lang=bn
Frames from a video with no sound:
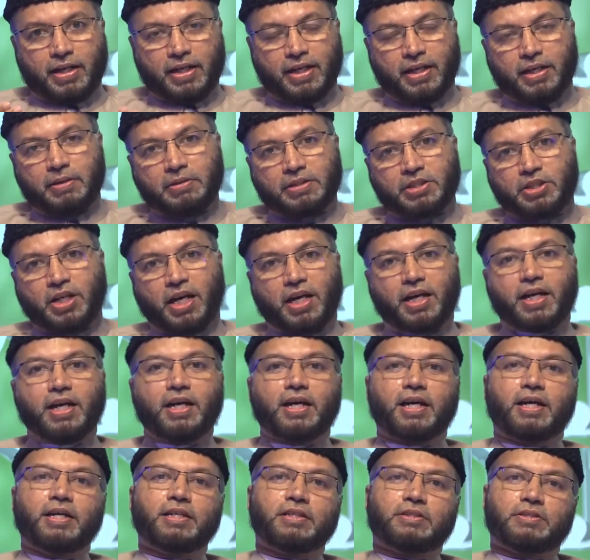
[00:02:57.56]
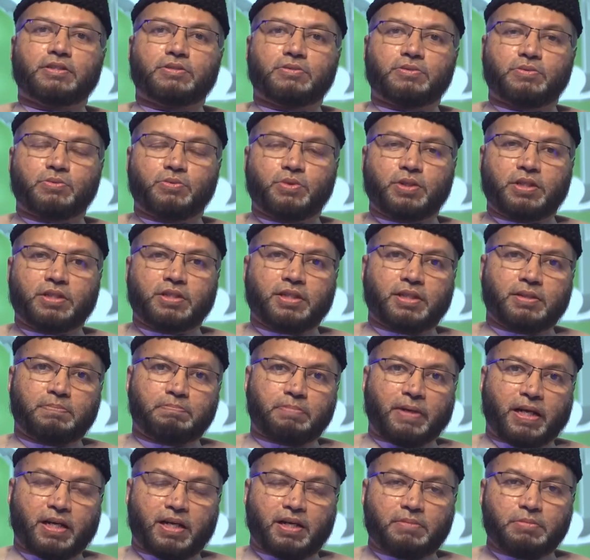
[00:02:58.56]
এর ছাড়া ওই যে
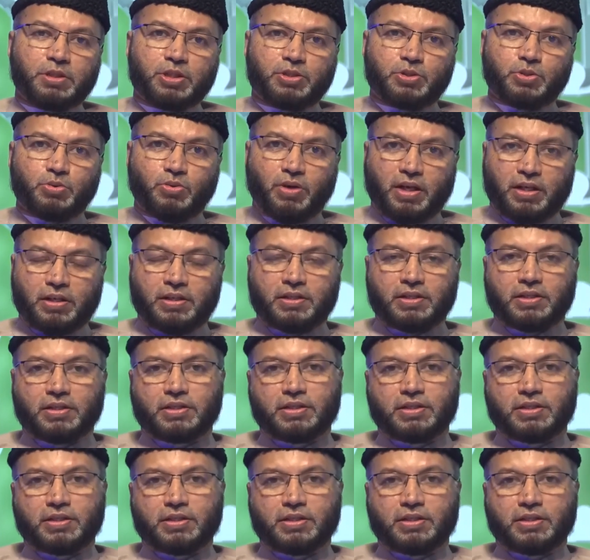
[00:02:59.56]
সুলা